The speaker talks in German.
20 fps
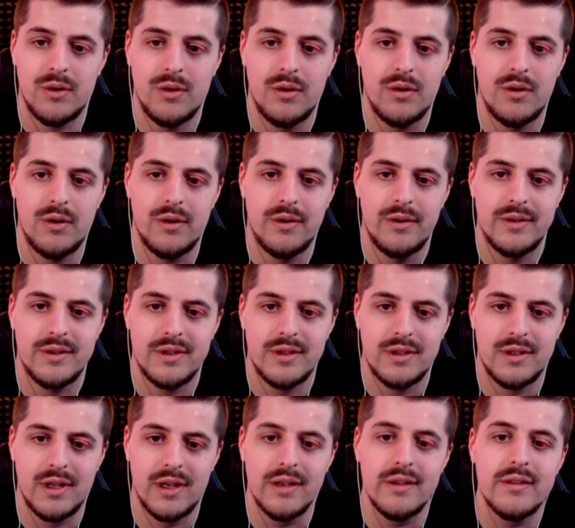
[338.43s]
Oh oh.
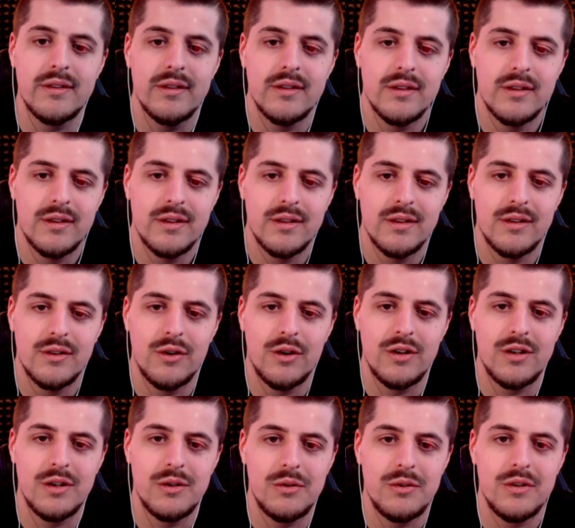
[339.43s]
Das höre
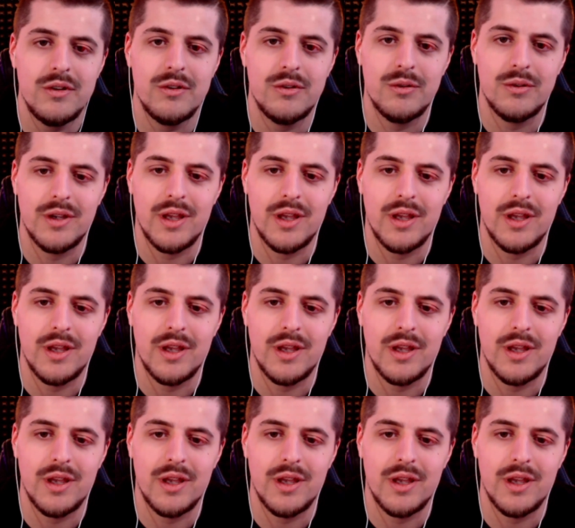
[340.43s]
ich natürlich nicht so